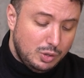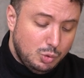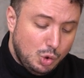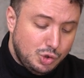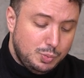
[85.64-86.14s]

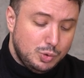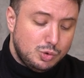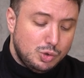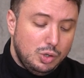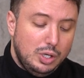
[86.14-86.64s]
Koç
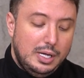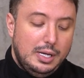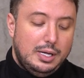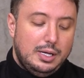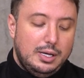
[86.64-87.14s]
burcu
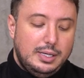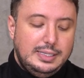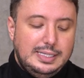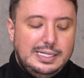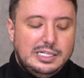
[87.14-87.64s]
e,
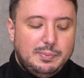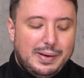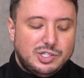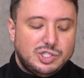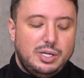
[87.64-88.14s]
ilk
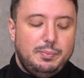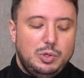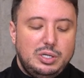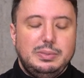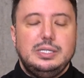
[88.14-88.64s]
başta
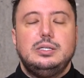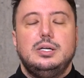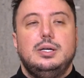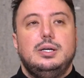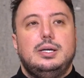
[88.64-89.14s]
böyle bir
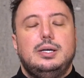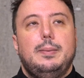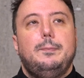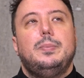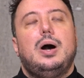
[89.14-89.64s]

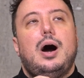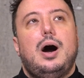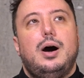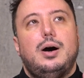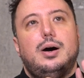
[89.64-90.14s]
e,
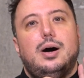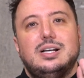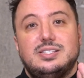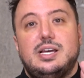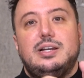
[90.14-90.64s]

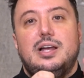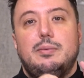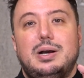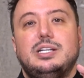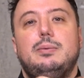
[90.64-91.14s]
hastaneler,
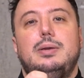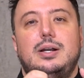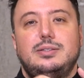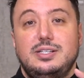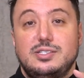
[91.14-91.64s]

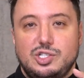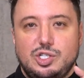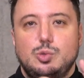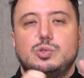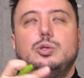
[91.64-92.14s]
mahkemeler, deniz
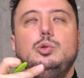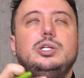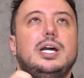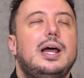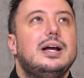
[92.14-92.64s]
aşırı uzak
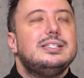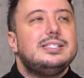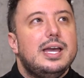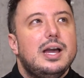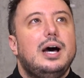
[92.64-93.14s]
ülkeler,
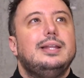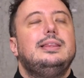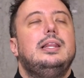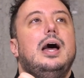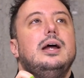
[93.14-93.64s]

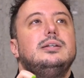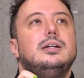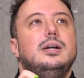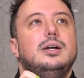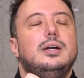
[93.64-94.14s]
seyahatler,
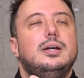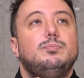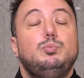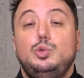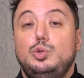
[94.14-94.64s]

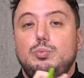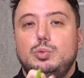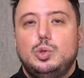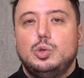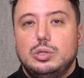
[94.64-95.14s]
e, bütün
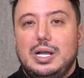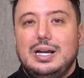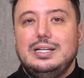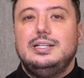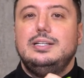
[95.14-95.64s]
bu
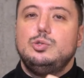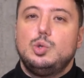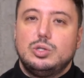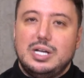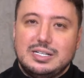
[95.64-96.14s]
konularla ilgili
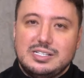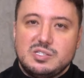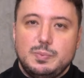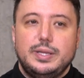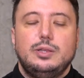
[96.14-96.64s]
çok daha
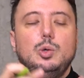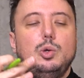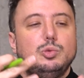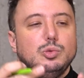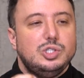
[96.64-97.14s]
kısmetli
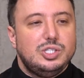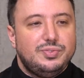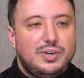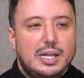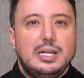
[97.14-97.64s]
olduğu,
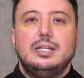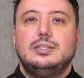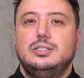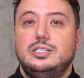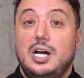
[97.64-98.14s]

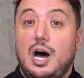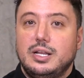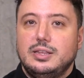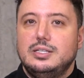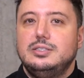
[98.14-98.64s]
şifalandığı,
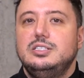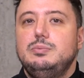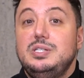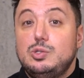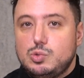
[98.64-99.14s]

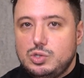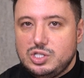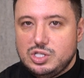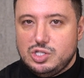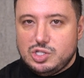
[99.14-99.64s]
rahatladığı bir
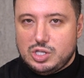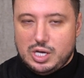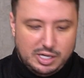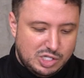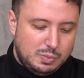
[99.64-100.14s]
sürecin
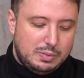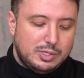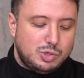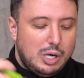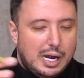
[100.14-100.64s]
içinden geçmeye
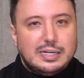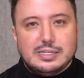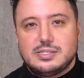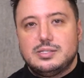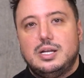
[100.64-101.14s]
başlıyor.
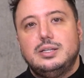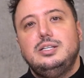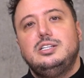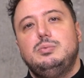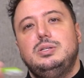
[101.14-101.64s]
Arkasından da
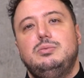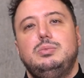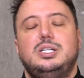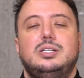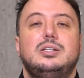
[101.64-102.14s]

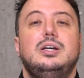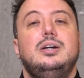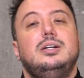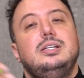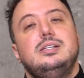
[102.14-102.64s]
2022'nin
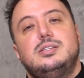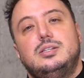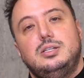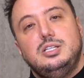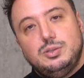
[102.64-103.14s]

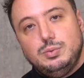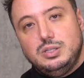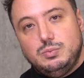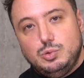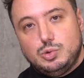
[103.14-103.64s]
Nisan'dan
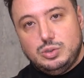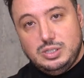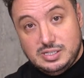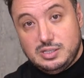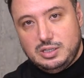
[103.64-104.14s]
2023'ün
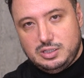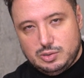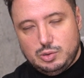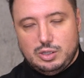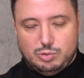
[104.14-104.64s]
Nisan'ına
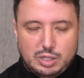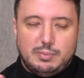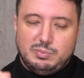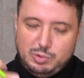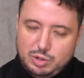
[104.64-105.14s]
kadar olan
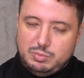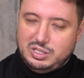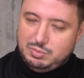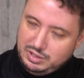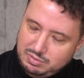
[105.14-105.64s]
dönemde biliyorum
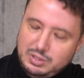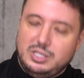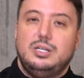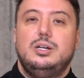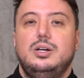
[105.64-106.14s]

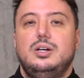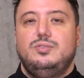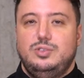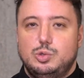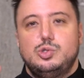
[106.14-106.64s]
2022
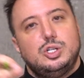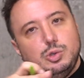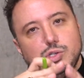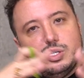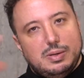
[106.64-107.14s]
videosu
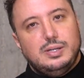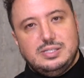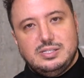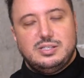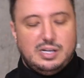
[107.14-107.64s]
çekiyoruz ama
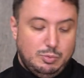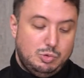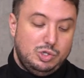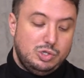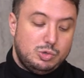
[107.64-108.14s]
size tam
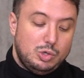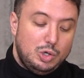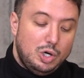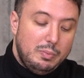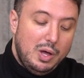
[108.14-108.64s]
süreci
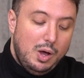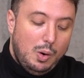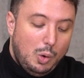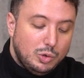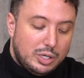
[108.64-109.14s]
söylüyorum.
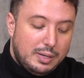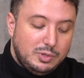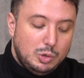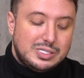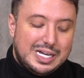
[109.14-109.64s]
O
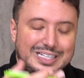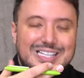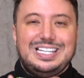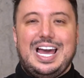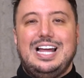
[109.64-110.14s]
dönemde özellikle
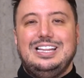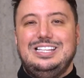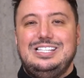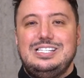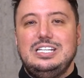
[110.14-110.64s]

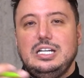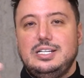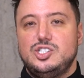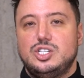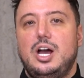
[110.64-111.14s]
kendisi
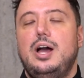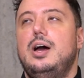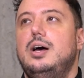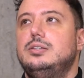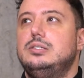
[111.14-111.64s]
ilişki
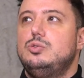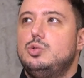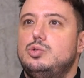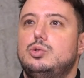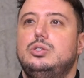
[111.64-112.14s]
hayatı,
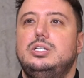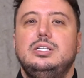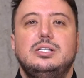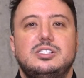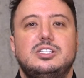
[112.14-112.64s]
çocukları,
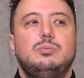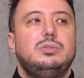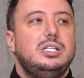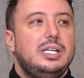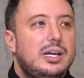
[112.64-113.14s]

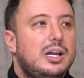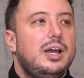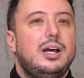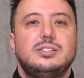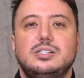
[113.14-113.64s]
yatırımları, genel
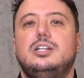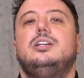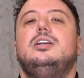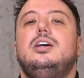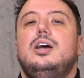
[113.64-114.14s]
hayatı ile
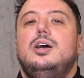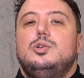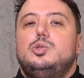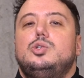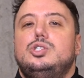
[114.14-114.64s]
ilgili
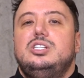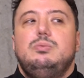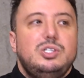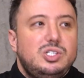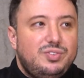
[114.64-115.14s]
çok
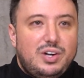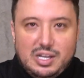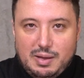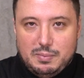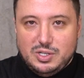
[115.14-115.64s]
ciddi bir
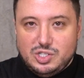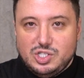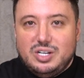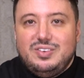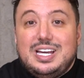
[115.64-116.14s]
şifalanma
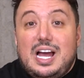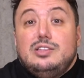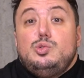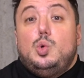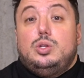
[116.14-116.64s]
yaşayacak ve
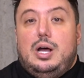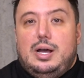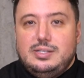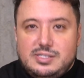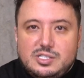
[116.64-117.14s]
kendini çok
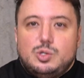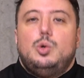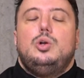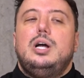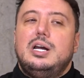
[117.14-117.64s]
daha iyi hissedecek.
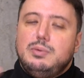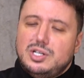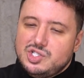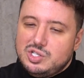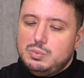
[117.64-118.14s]
Oralarda bir
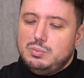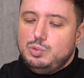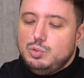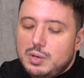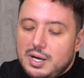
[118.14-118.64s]
açılma,
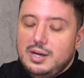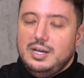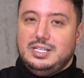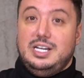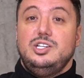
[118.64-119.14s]
büyüme,
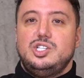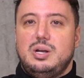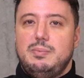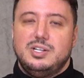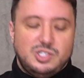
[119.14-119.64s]

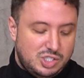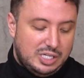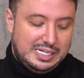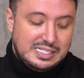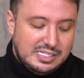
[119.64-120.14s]
genişleme
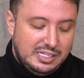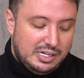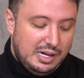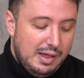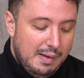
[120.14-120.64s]
yaşayacak.
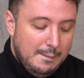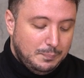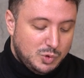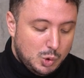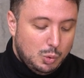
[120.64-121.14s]
Kesinlikle
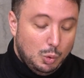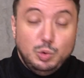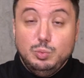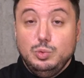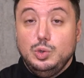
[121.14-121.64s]
çok
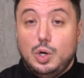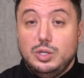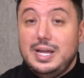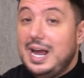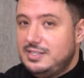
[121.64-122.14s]
olumlu
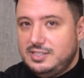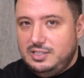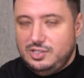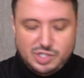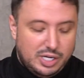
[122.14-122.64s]
yönde
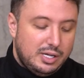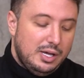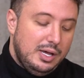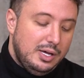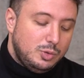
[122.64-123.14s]
etkileyecek.
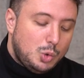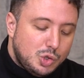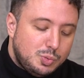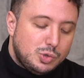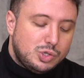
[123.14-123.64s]

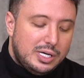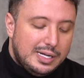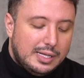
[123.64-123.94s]
Koç burçlarına